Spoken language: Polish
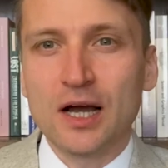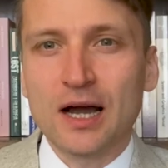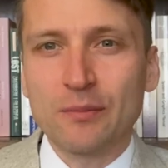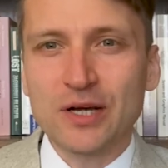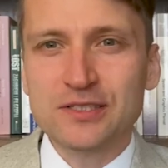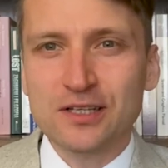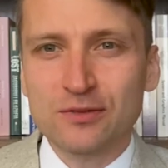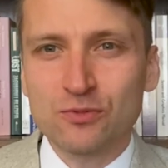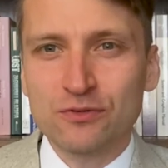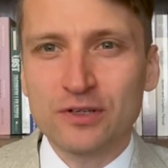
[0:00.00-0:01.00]
A
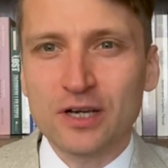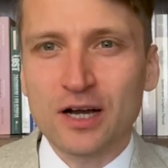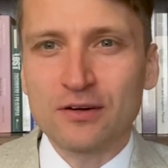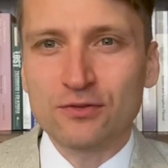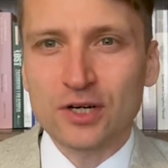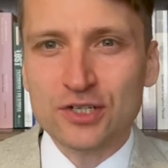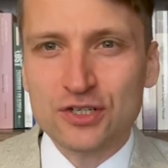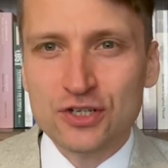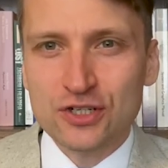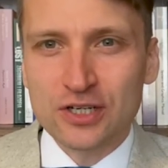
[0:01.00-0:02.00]
Bastiat mówi, a
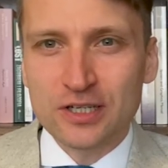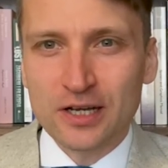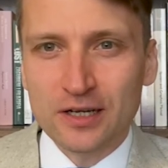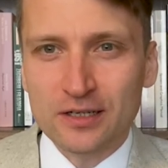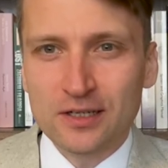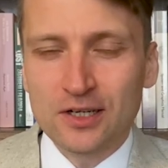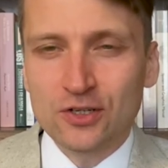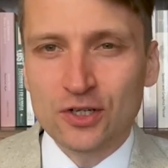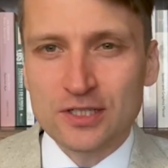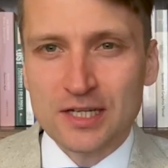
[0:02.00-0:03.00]
właśnie, że nie.
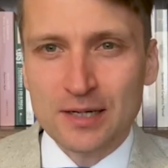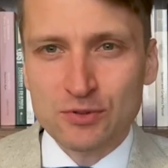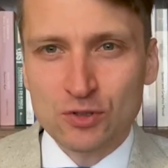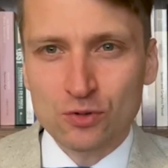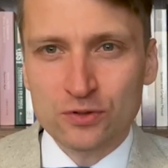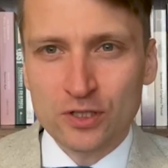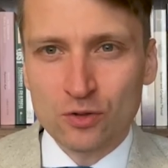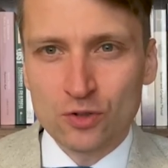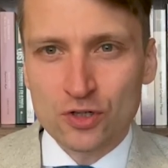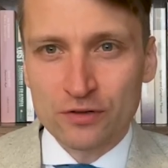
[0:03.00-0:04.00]
To jest absolutnie
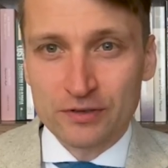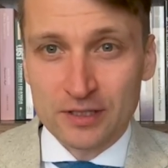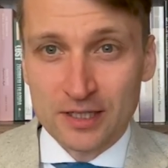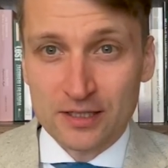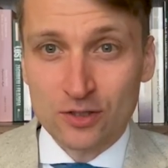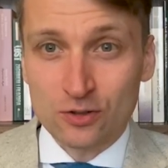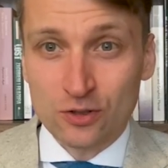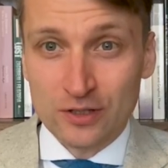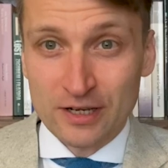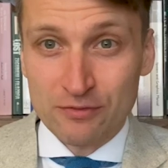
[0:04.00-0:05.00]
kluczowe, dlatego
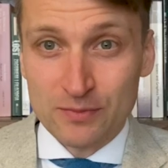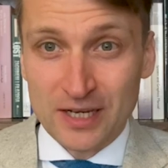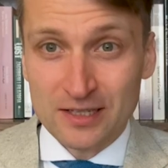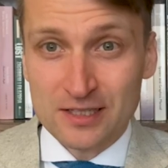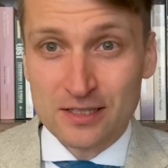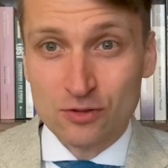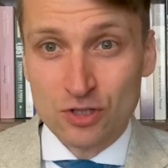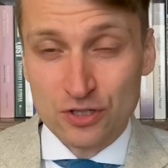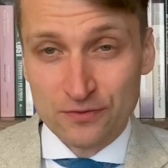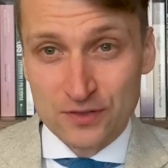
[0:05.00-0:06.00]
teoria wymiany
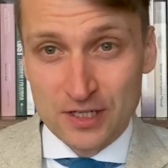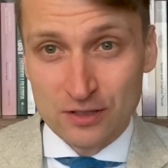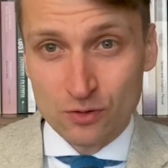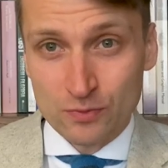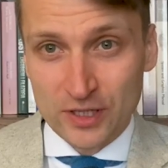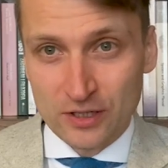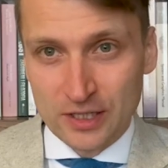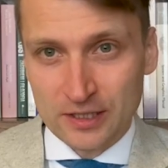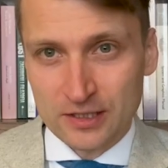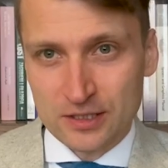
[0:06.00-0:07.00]
znajduje się w centrum jego
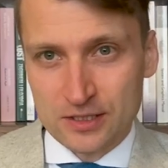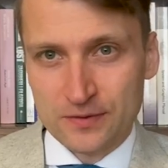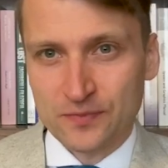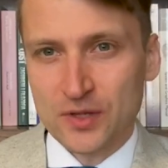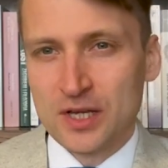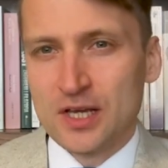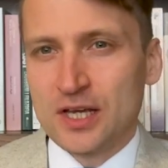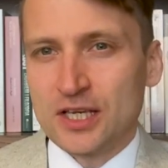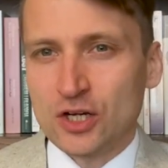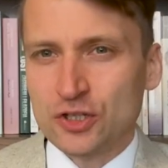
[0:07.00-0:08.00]
analizy.
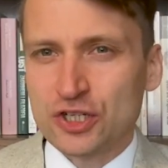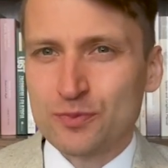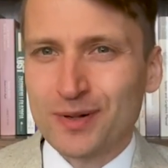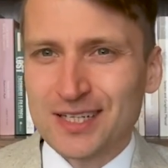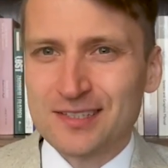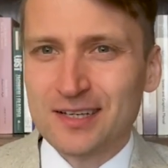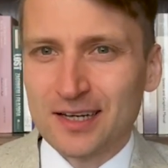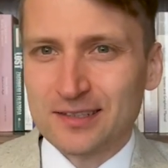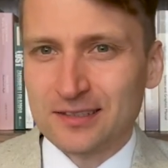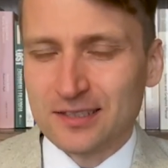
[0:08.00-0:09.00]
I chociaż
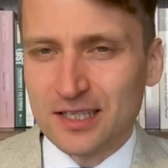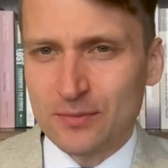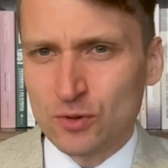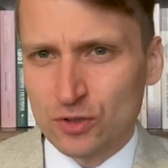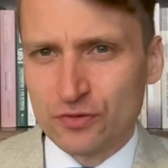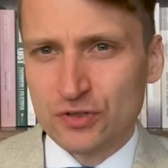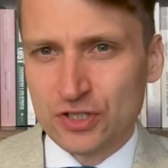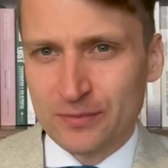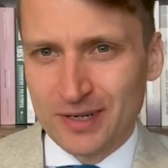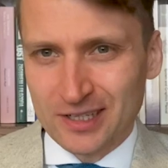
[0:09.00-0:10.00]
Bastiat nie był
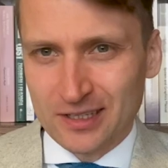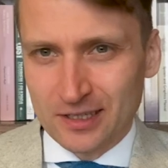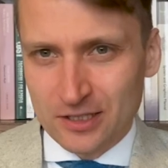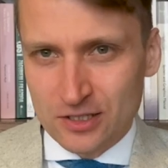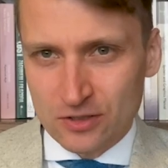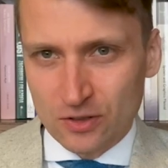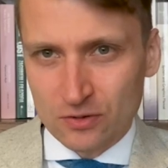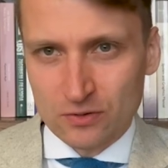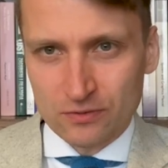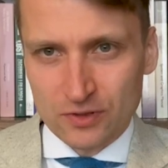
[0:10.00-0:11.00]
oczywiście
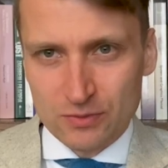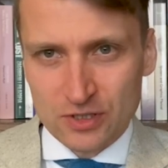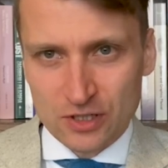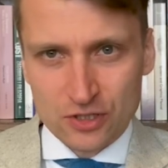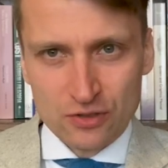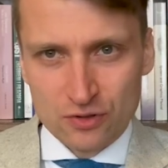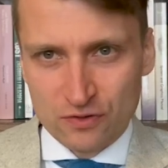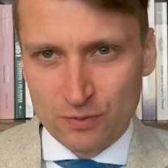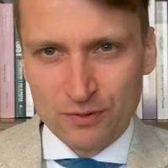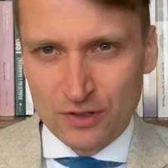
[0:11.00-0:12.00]
marginalistą w tym znaczeniu,
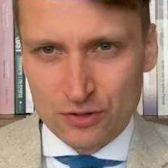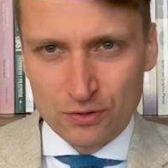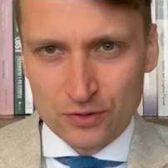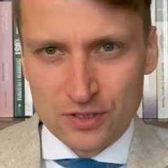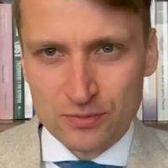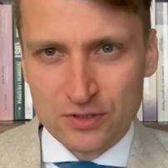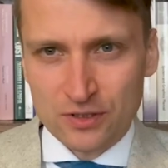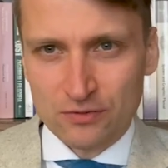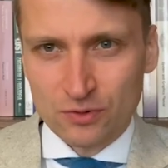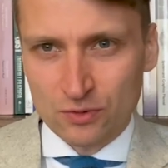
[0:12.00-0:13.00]
że wprowadził
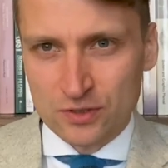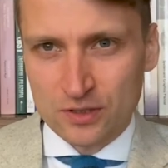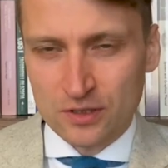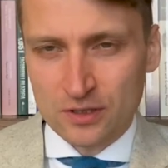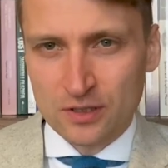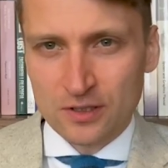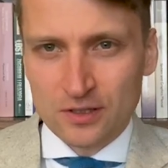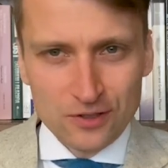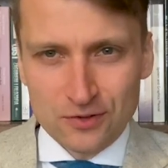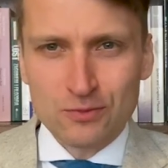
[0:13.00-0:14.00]
koncepcję rewolucji,
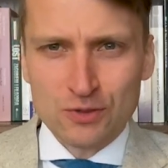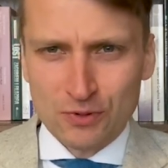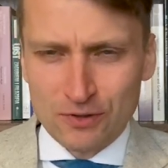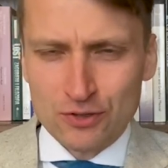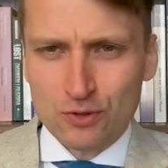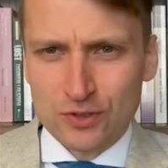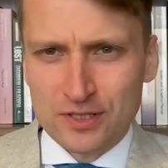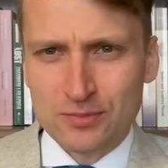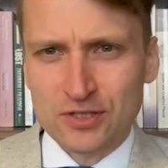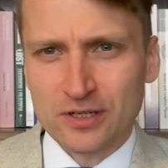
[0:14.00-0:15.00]
w tym, że prowadził
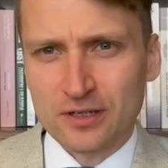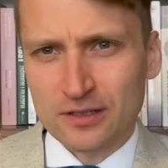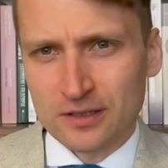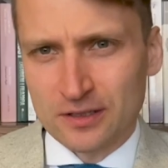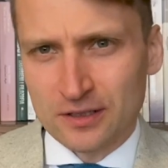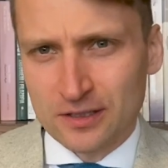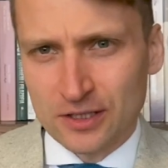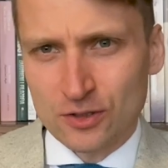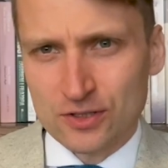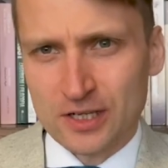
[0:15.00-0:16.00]
koncepcję e,
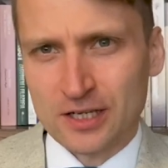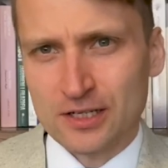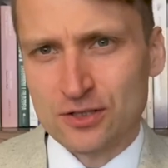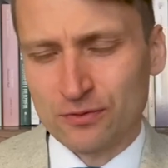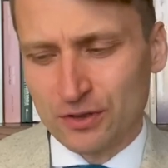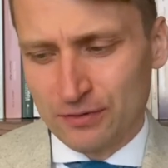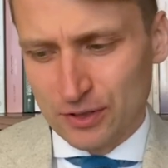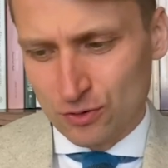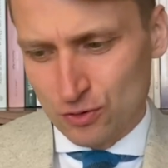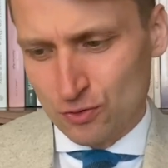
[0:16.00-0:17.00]
jednostki krańcowej i
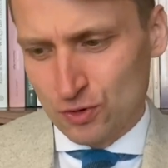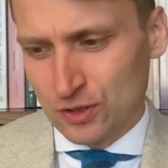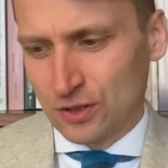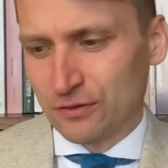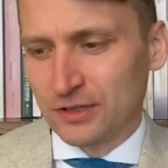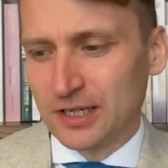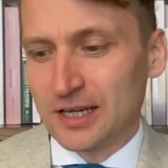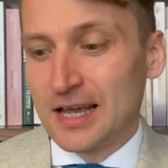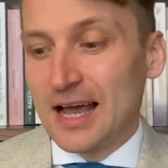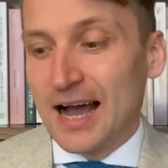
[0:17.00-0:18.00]
wartości
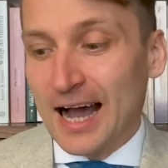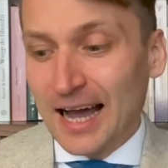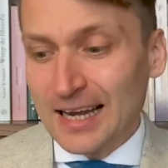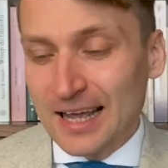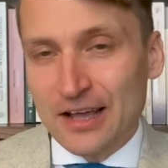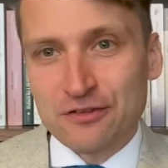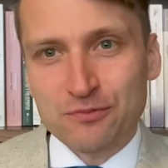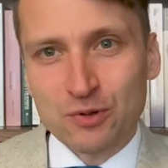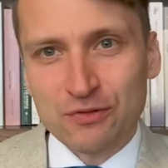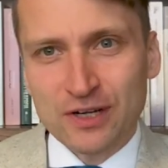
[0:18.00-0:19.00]
użytkowej, ale
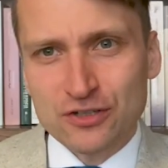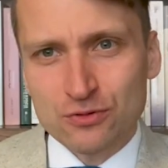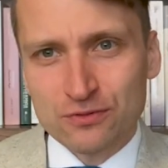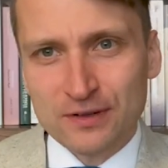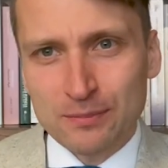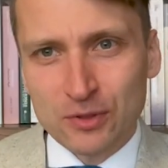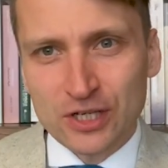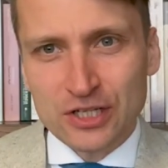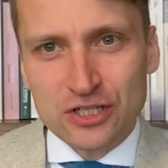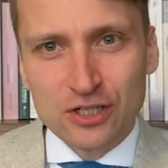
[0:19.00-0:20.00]
wprowadził dwa
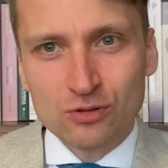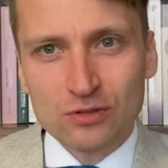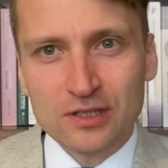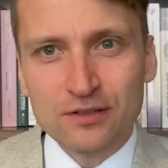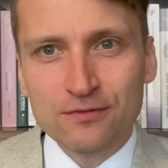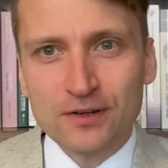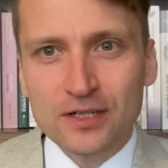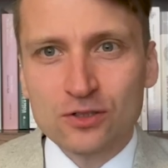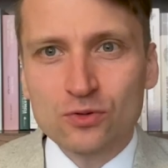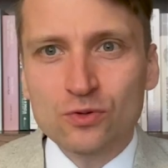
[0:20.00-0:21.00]
pojęcia, które de
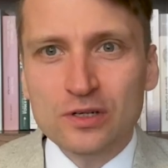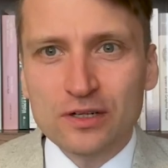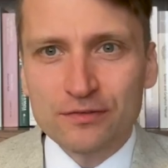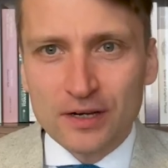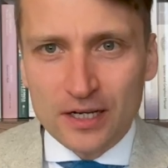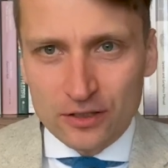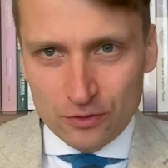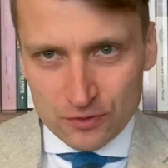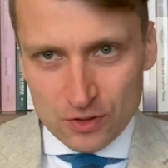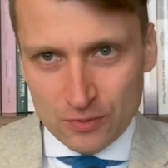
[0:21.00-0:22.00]
facto
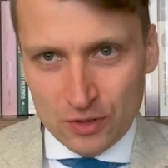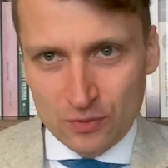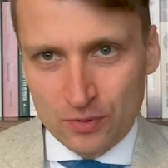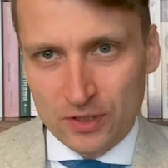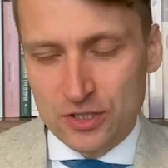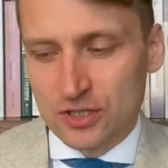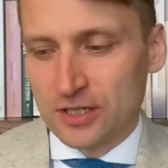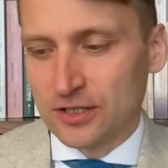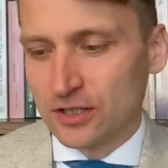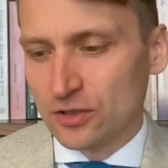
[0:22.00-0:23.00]
ukrywają w sobie to pojęcie,
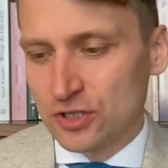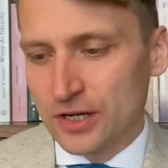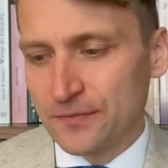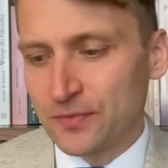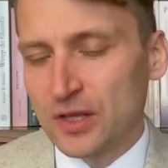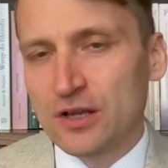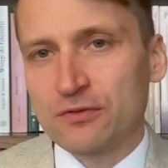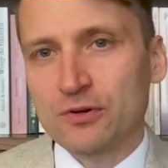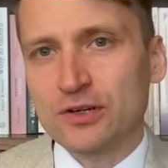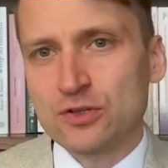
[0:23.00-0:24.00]
dlatego że
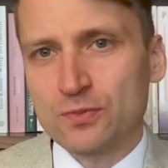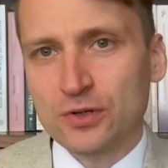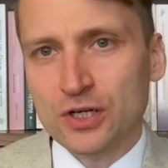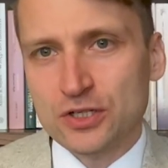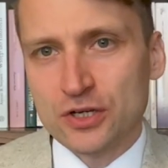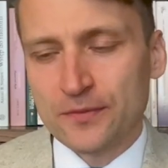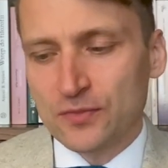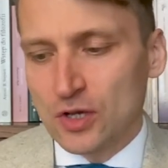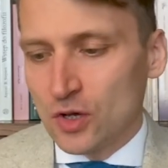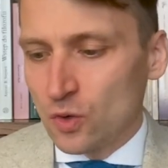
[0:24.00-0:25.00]
wprowadził pojęcie
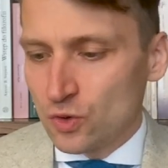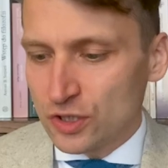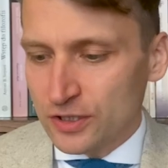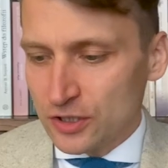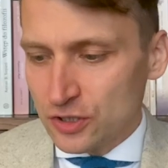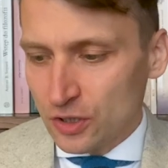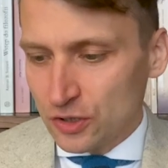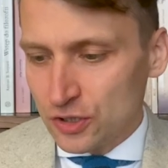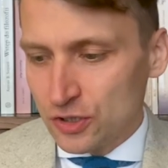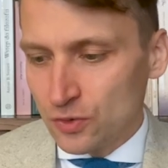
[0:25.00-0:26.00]

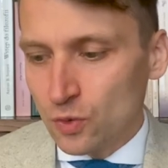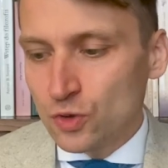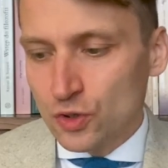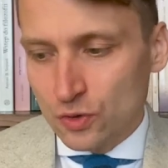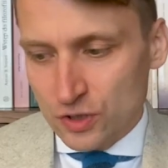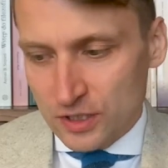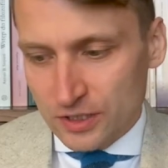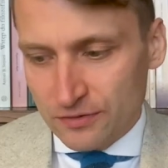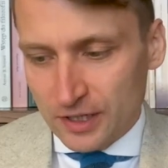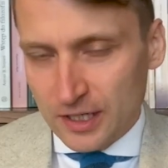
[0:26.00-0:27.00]
użyteczności
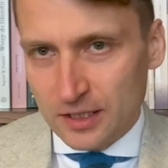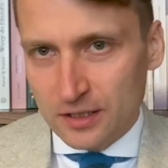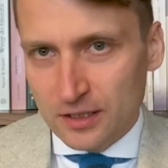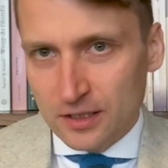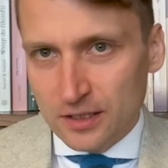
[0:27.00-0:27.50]
uciążliwej